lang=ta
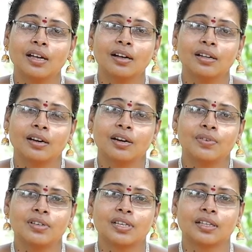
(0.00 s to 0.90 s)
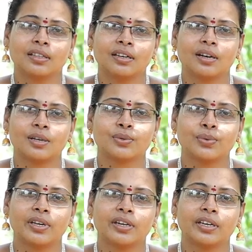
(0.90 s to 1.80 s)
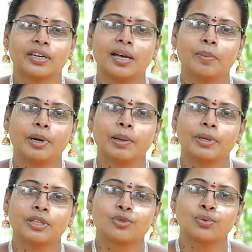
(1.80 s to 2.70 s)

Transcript: தாக்குற அளவுக்கு சக்தி இருக்கா சூரியன்கிட்ட அப்போ நம்ம இந்த